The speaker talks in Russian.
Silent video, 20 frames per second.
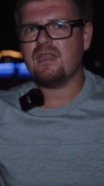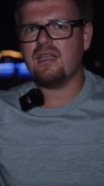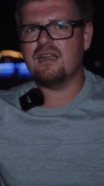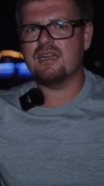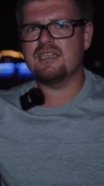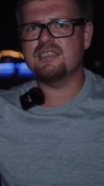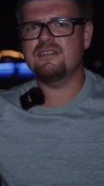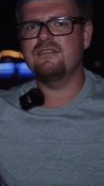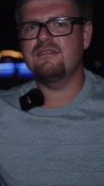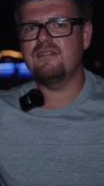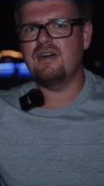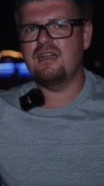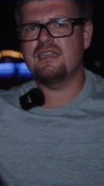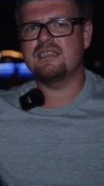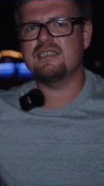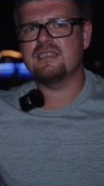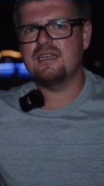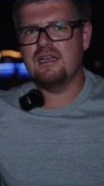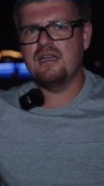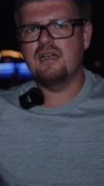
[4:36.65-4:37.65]

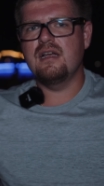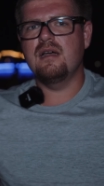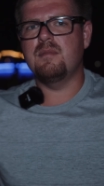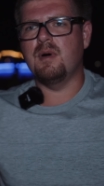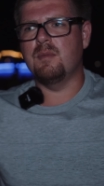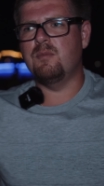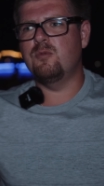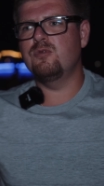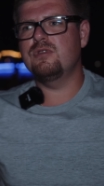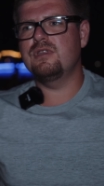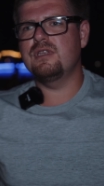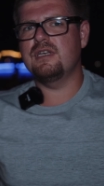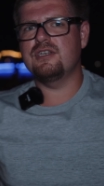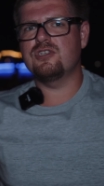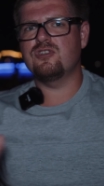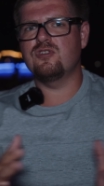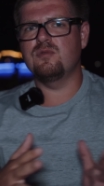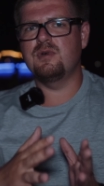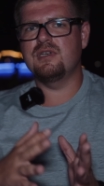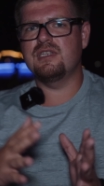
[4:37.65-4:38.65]
развивались попутно,
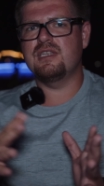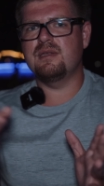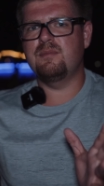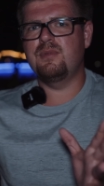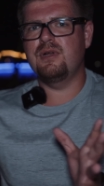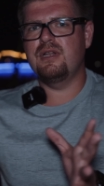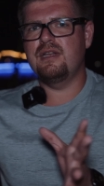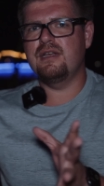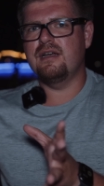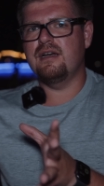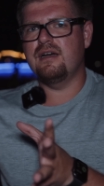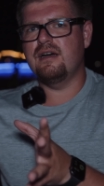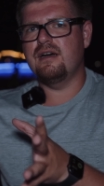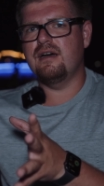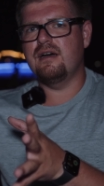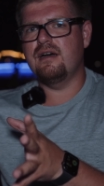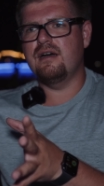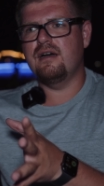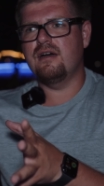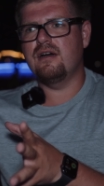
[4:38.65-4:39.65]
и чтобы это были
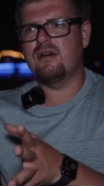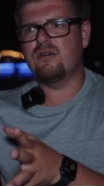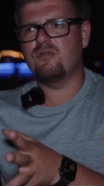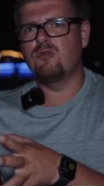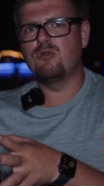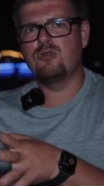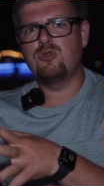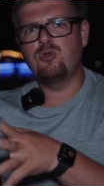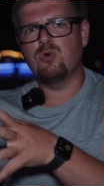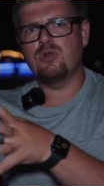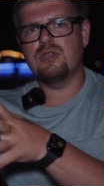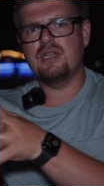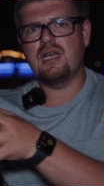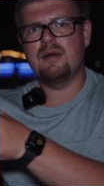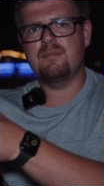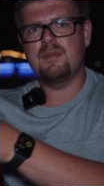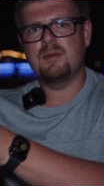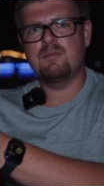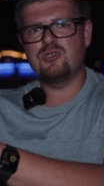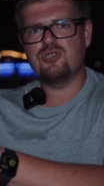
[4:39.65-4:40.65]
э,
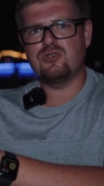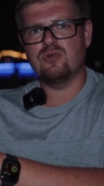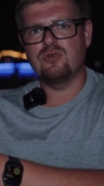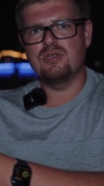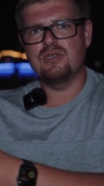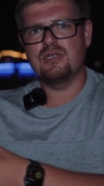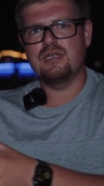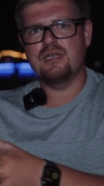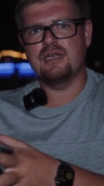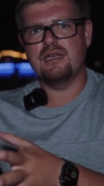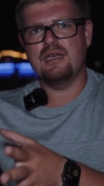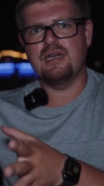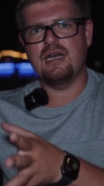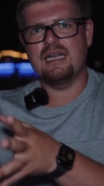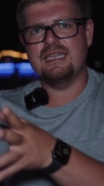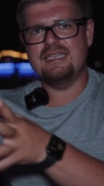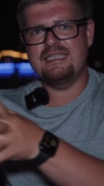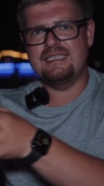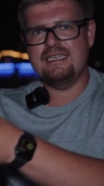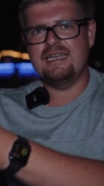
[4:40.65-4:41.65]
культурно обобщенные,
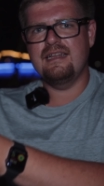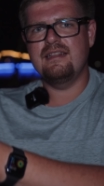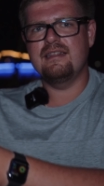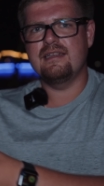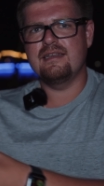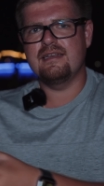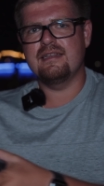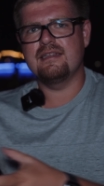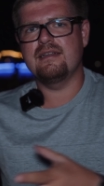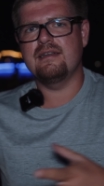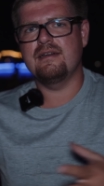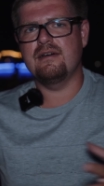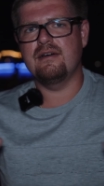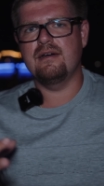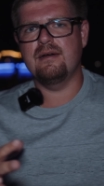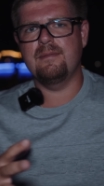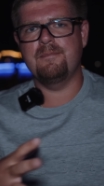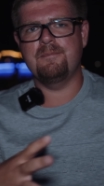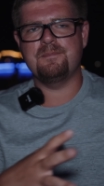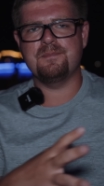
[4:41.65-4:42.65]
отдельные
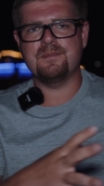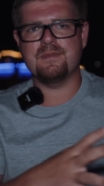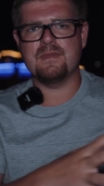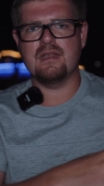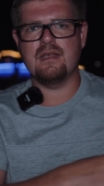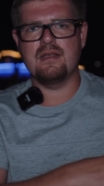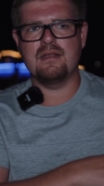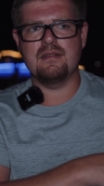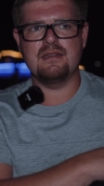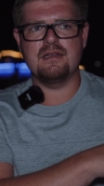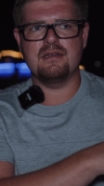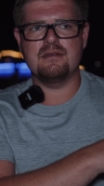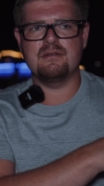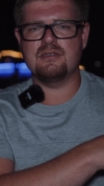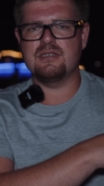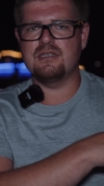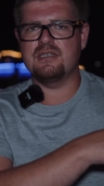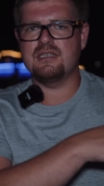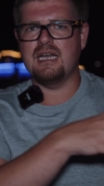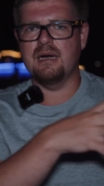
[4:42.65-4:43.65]
эм, так
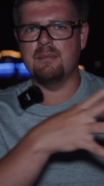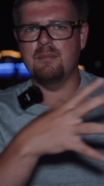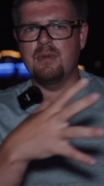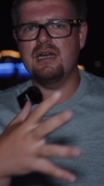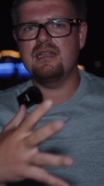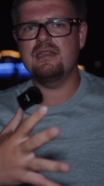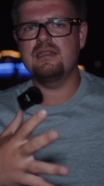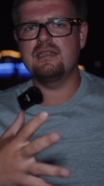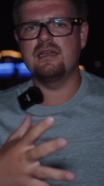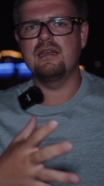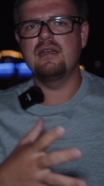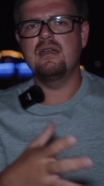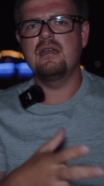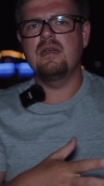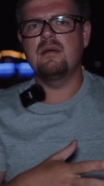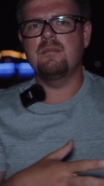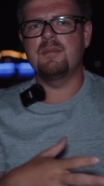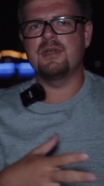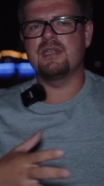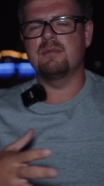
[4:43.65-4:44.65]
сказать, команды,
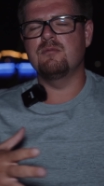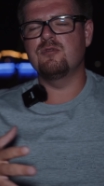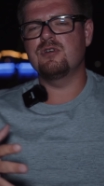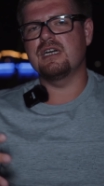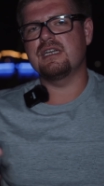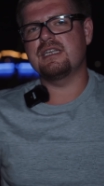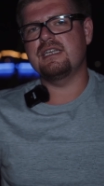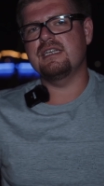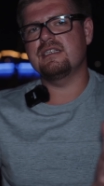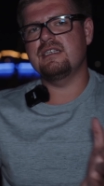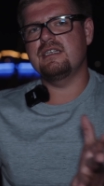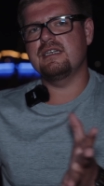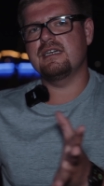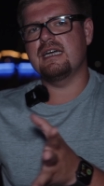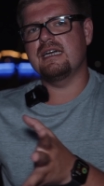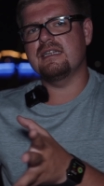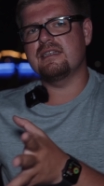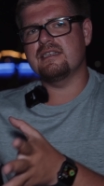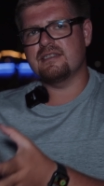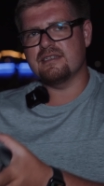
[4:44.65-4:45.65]
потому как если
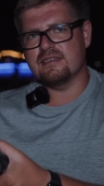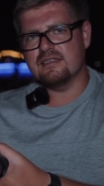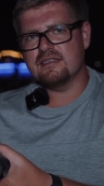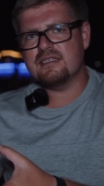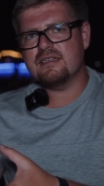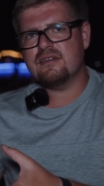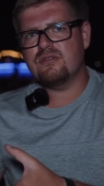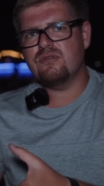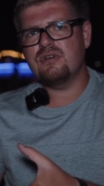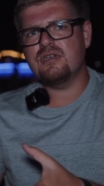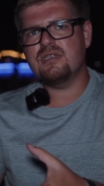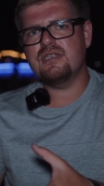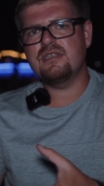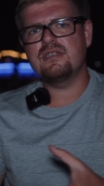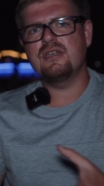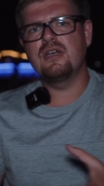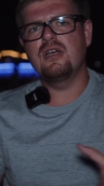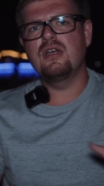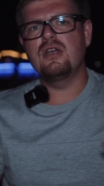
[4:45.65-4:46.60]
какая-то страна заглохнет,